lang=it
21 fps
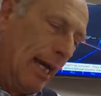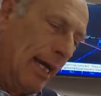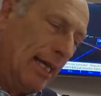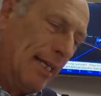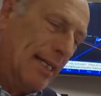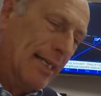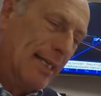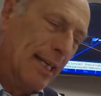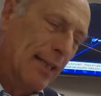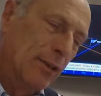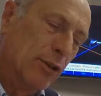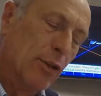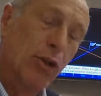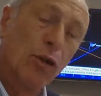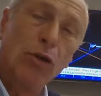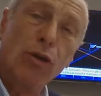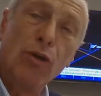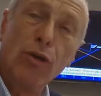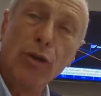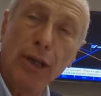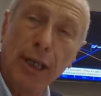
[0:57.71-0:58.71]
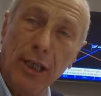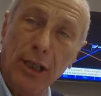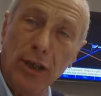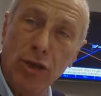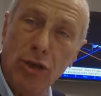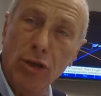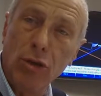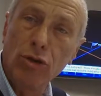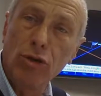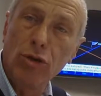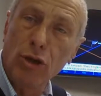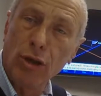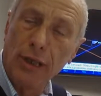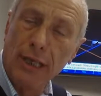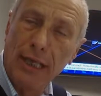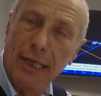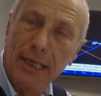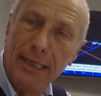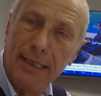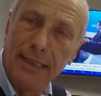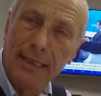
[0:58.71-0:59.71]
Alessandro Riccio,
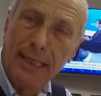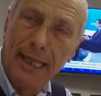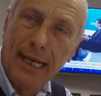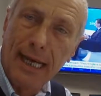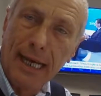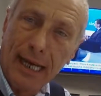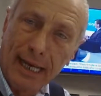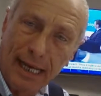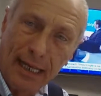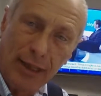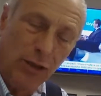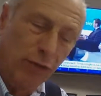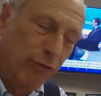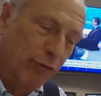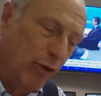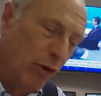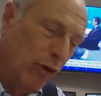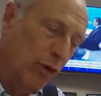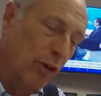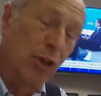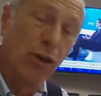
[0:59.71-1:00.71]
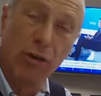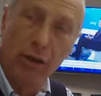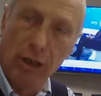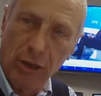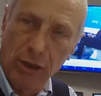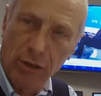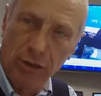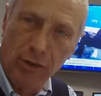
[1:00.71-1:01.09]
giornalista radiofonico,